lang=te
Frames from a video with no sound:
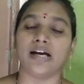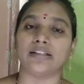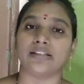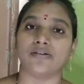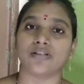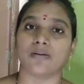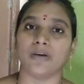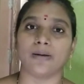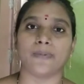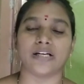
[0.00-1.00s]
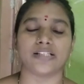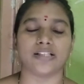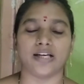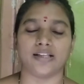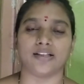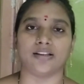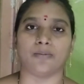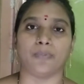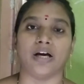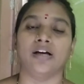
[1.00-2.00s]
అత్యవసరమైన పరిస్థితి అయితే
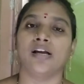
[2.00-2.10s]
తప్ప